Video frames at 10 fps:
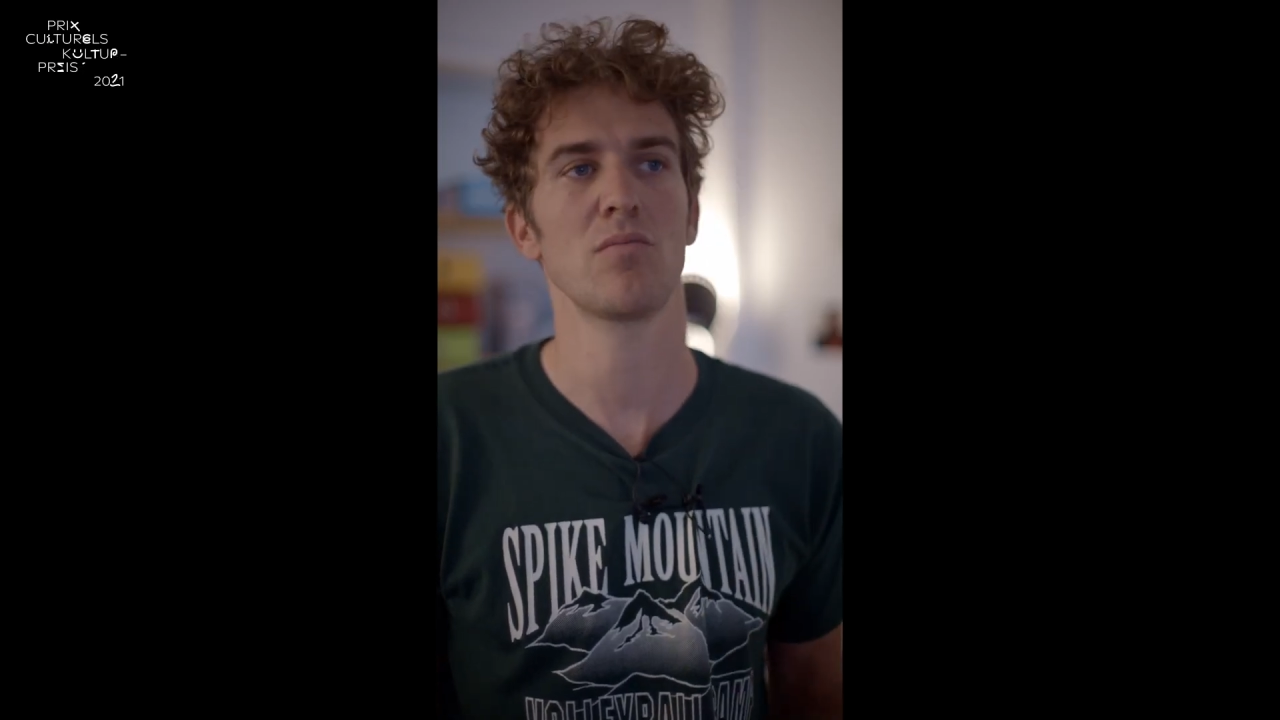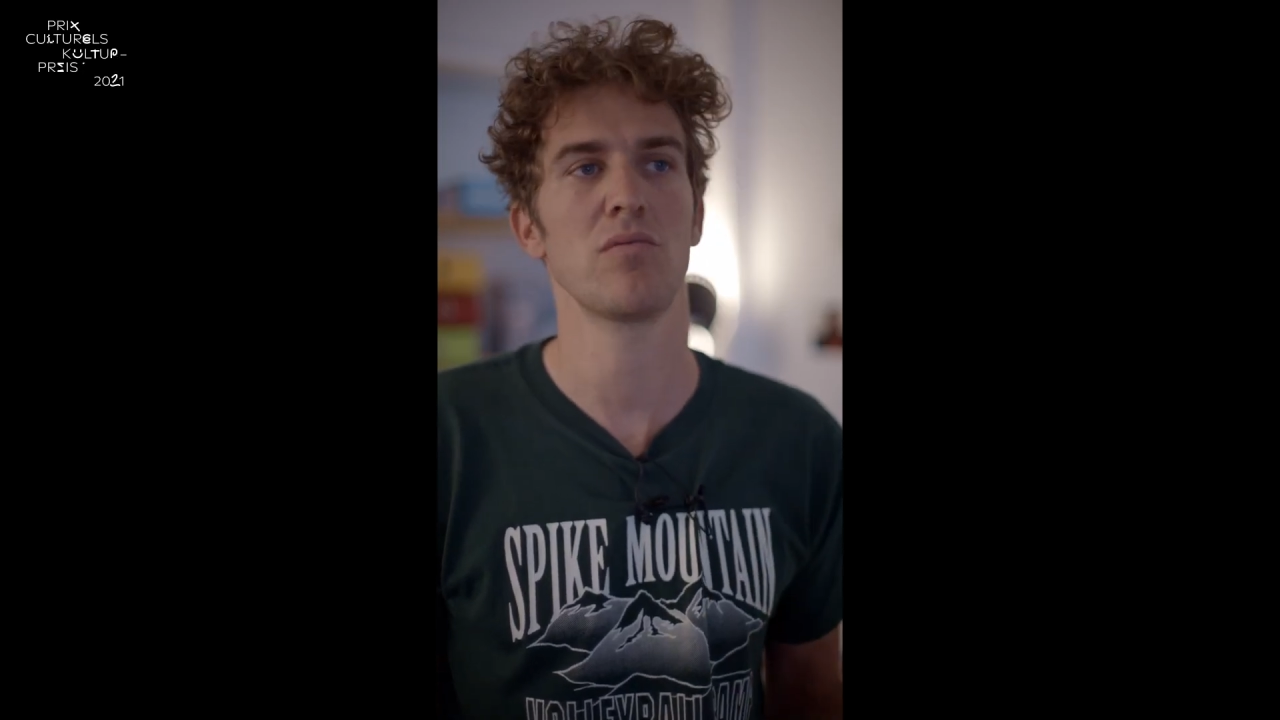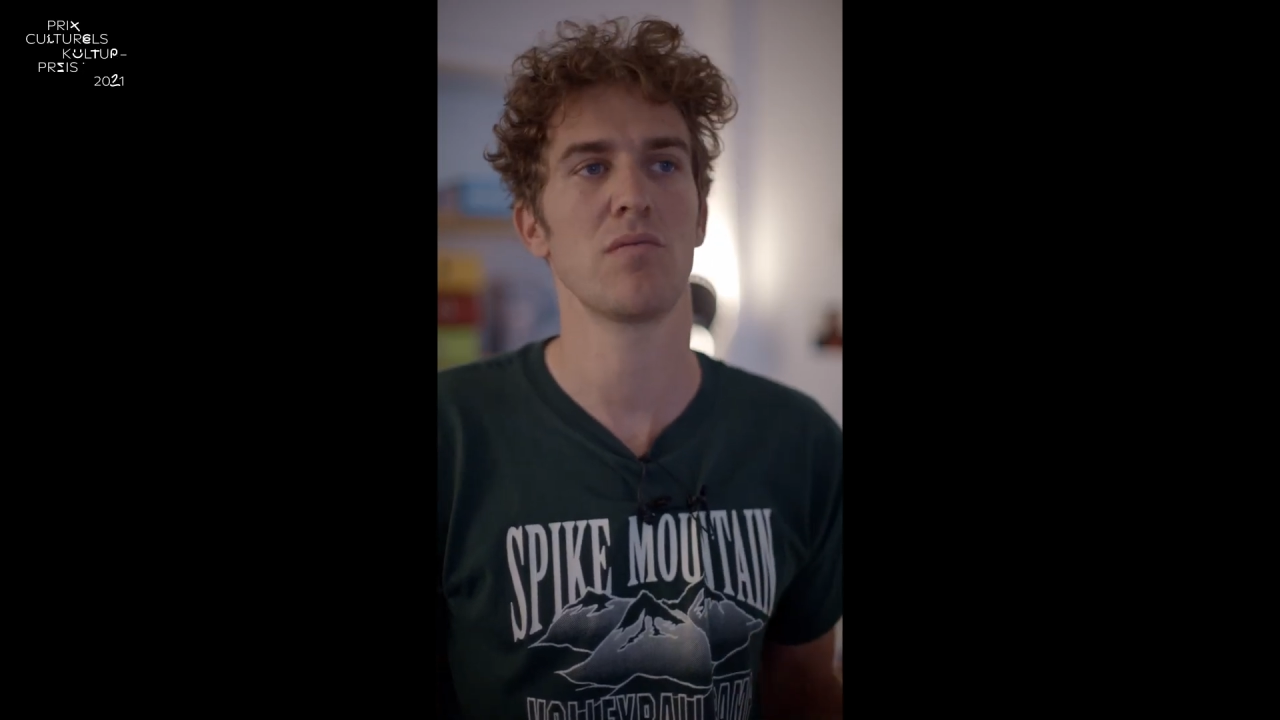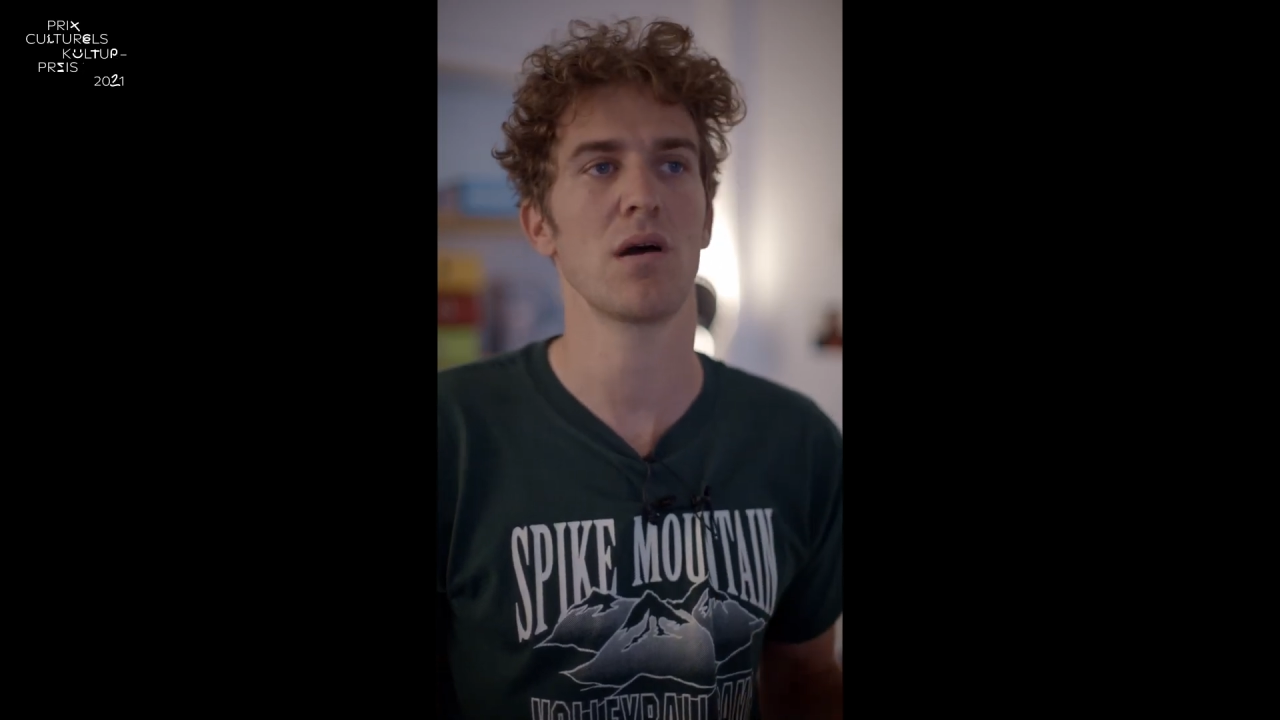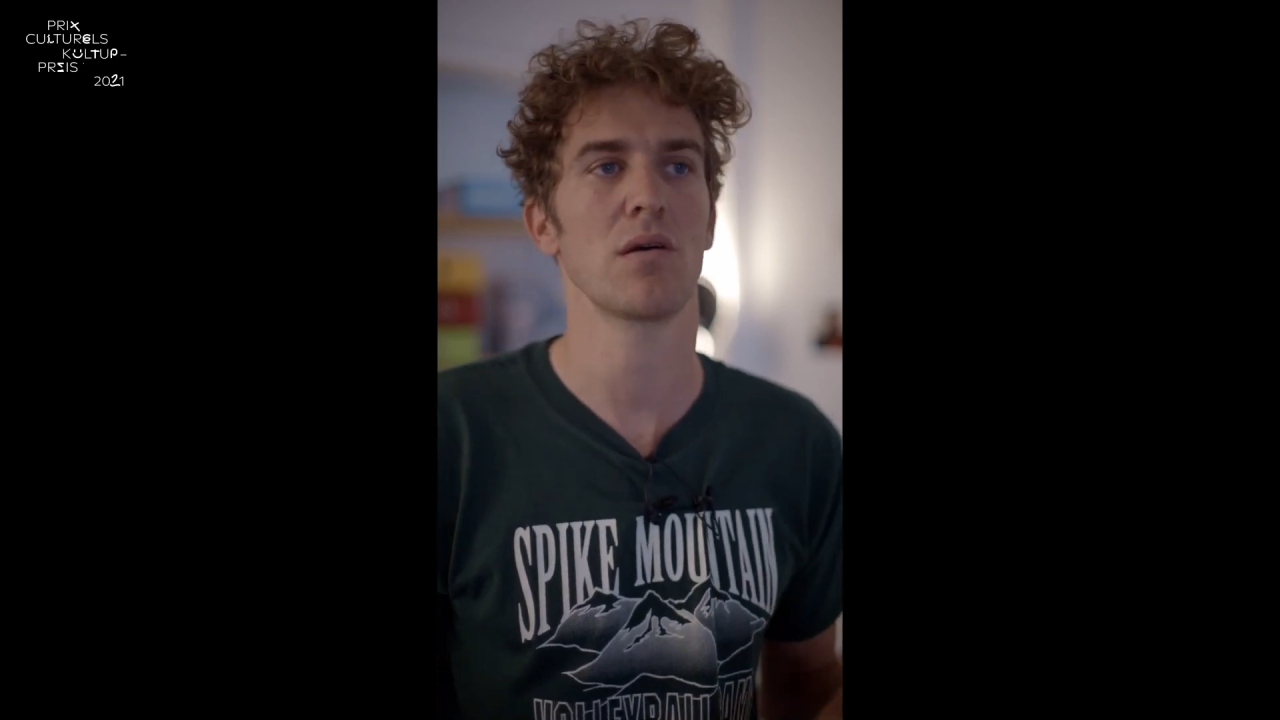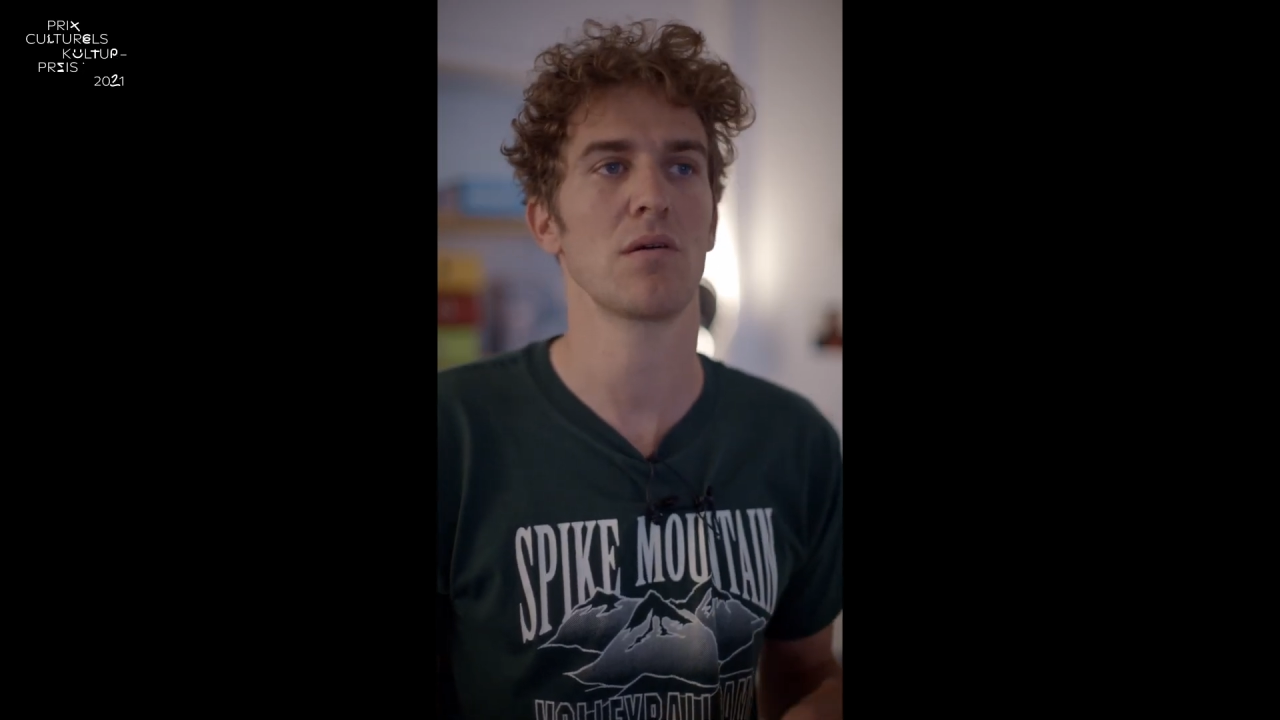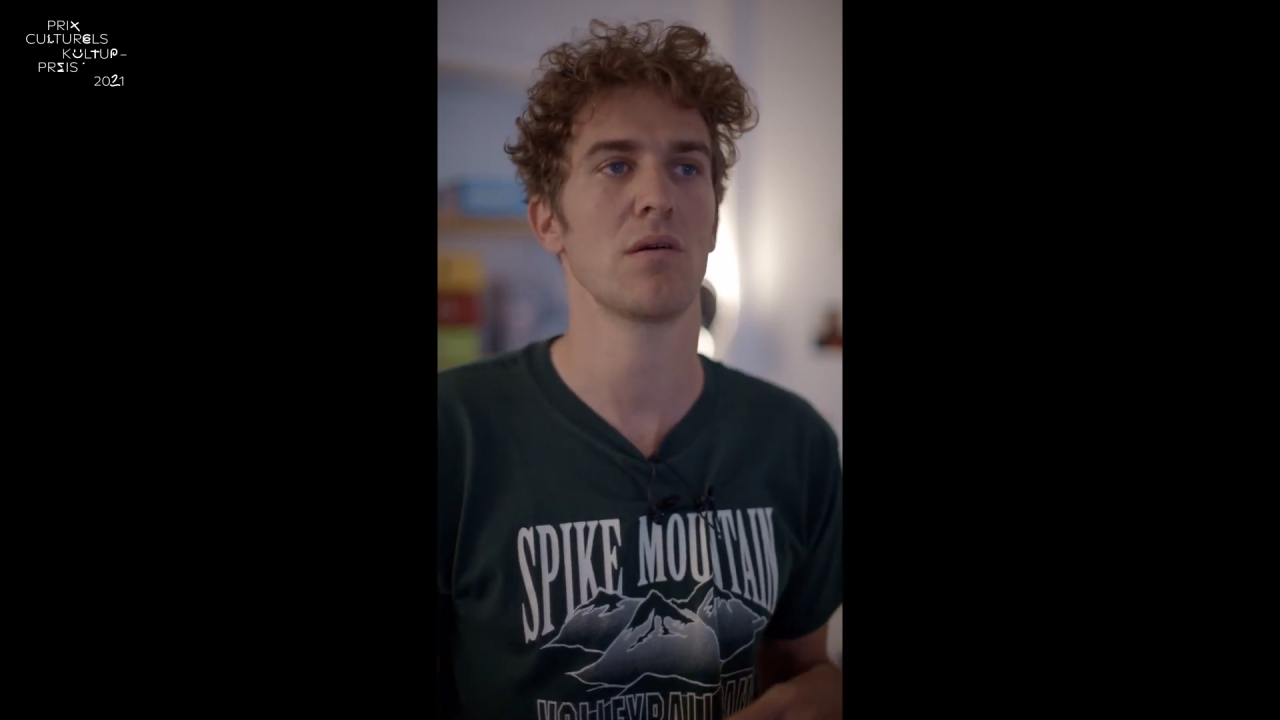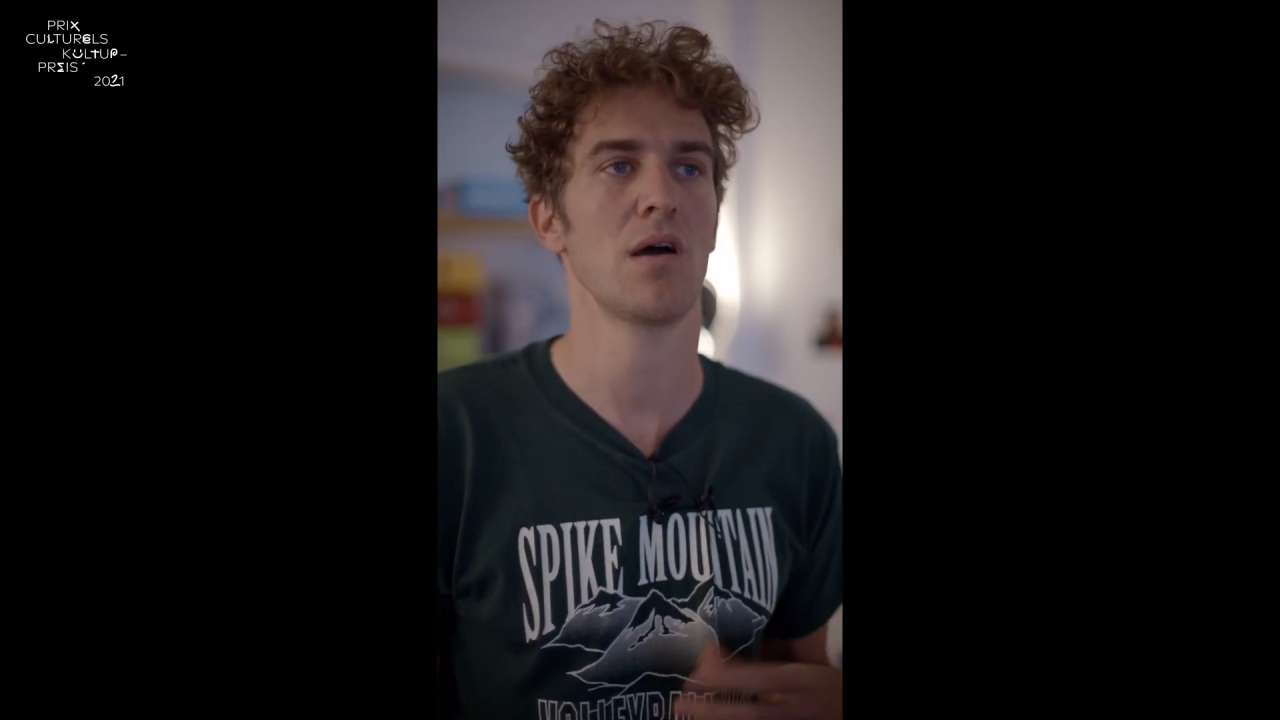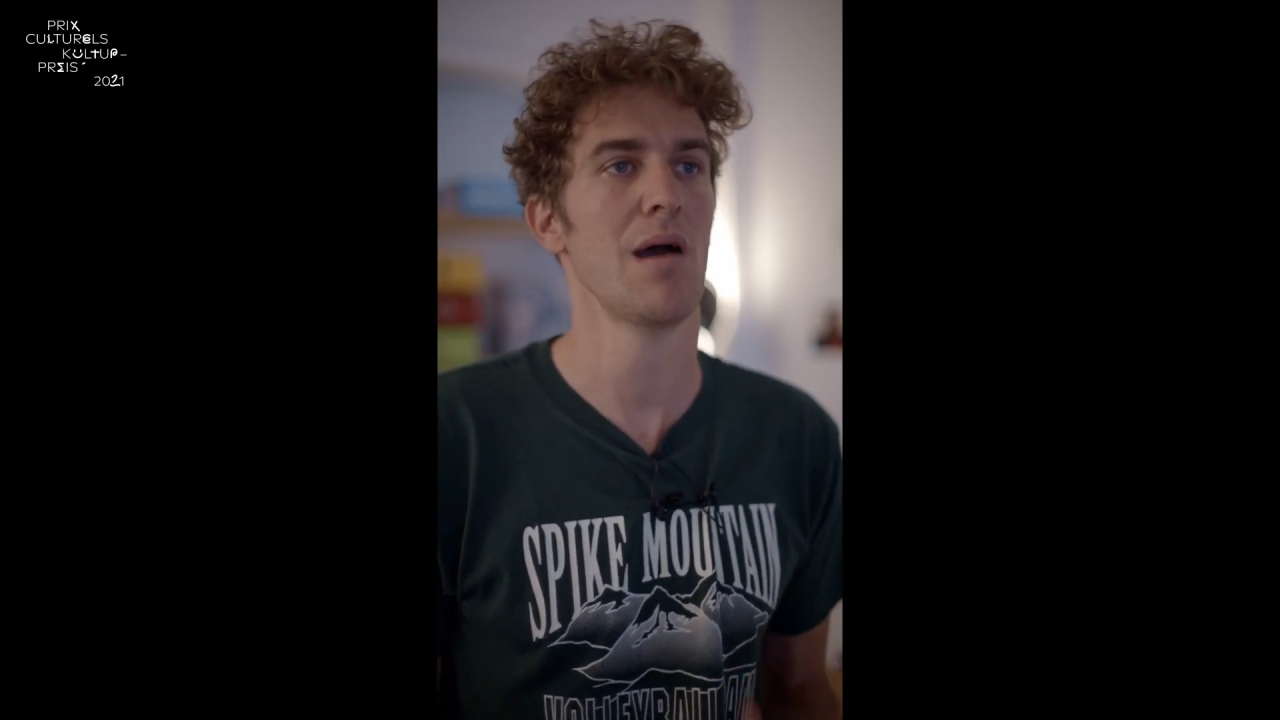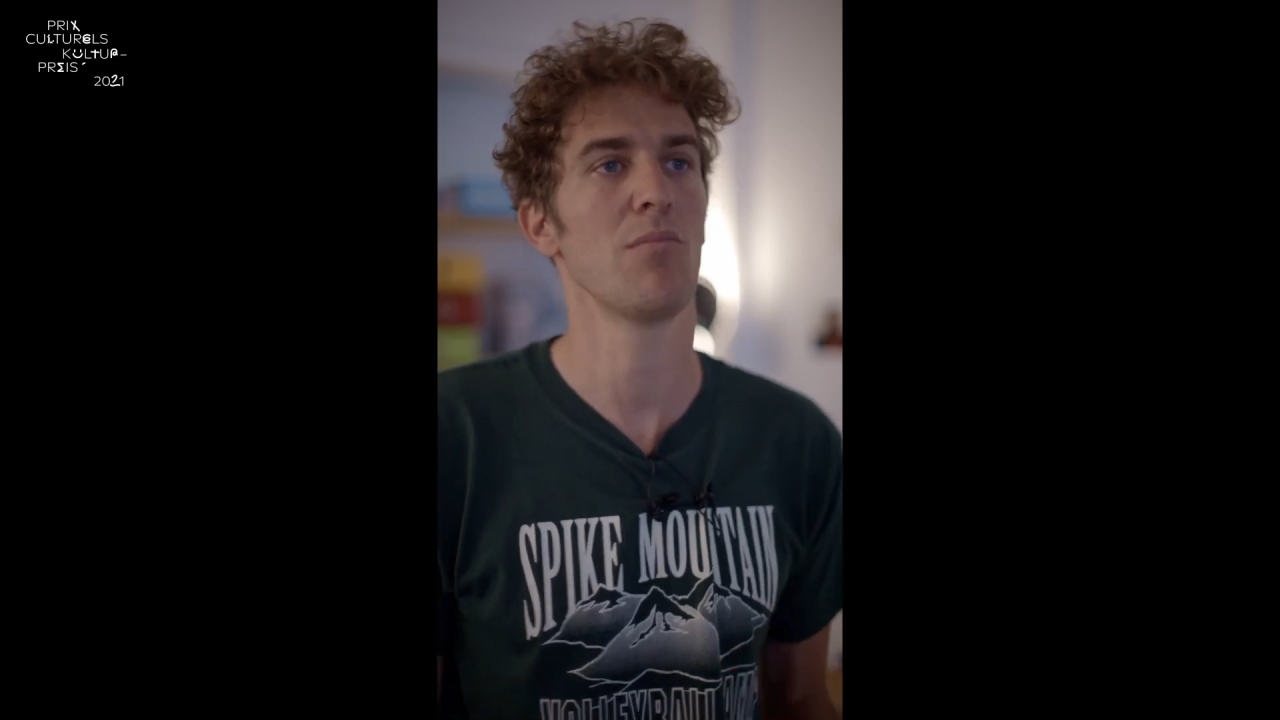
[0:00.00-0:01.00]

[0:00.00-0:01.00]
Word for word: de pouvoir euh,